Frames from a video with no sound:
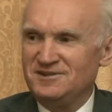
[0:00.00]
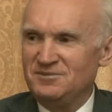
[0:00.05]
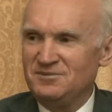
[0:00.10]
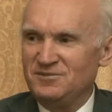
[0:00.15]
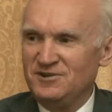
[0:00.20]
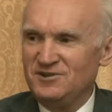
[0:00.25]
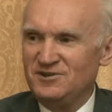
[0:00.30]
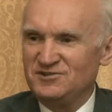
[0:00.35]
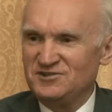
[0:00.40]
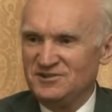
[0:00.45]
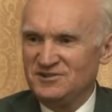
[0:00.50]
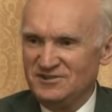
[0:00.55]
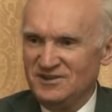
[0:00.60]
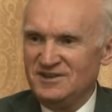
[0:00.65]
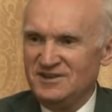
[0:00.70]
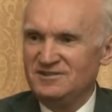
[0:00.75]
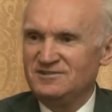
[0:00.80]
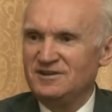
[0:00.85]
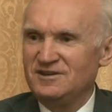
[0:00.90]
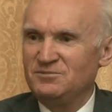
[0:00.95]
там, или
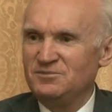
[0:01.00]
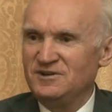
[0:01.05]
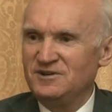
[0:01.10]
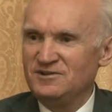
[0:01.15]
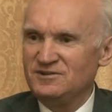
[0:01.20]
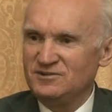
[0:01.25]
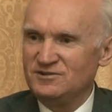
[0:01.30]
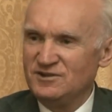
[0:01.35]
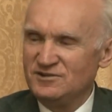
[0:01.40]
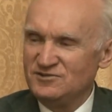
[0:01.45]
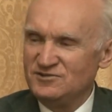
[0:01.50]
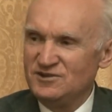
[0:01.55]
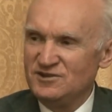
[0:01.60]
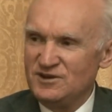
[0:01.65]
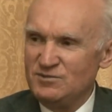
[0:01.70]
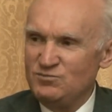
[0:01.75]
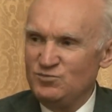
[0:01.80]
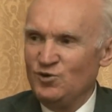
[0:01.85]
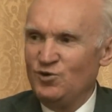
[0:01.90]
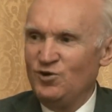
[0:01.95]
жены, там, или
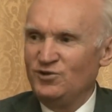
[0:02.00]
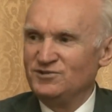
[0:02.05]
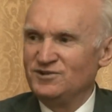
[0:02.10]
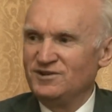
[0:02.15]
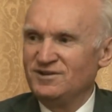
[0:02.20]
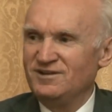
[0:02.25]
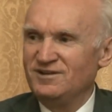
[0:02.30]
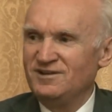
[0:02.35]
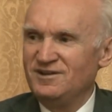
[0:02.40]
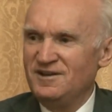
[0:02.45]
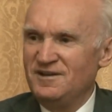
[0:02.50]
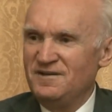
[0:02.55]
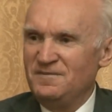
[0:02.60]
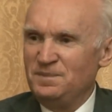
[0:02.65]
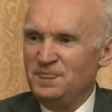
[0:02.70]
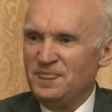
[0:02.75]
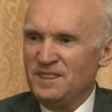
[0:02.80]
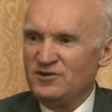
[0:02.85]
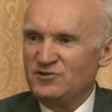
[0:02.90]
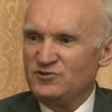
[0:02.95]
ребенка,
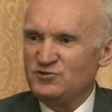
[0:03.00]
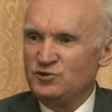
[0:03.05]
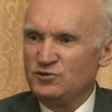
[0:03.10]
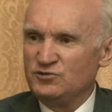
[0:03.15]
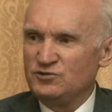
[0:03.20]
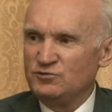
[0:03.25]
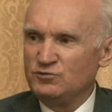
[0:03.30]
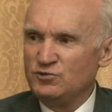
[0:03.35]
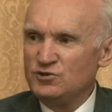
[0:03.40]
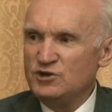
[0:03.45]
что-то.